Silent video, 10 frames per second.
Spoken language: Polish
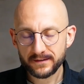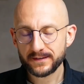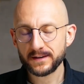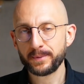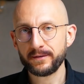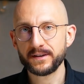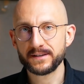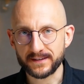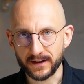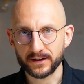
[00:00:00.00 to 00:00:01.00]
niestety prawda
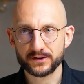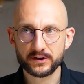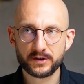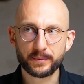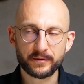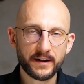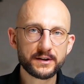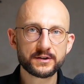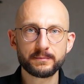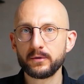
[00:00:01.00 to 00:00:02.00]
jest taka, że jeśli
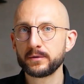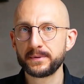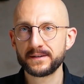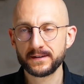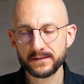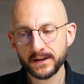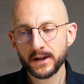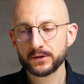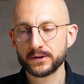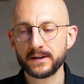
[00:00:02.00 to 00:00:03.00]
prowadzisz mały biznes,
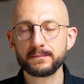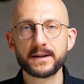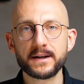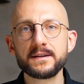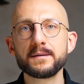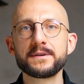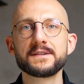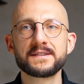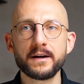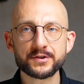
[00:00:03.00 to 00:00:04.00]
to ten marketing
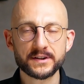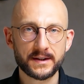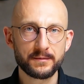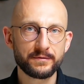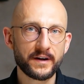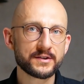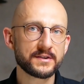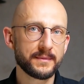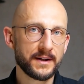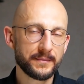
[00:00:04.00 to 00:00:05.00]
będzie zawsze takim
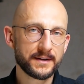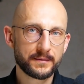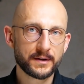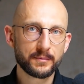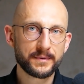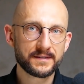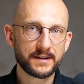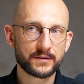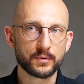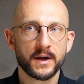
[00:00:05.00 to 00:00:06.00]
ważnym elementem tego
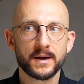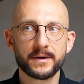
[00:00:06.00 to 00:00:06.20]
biznesu.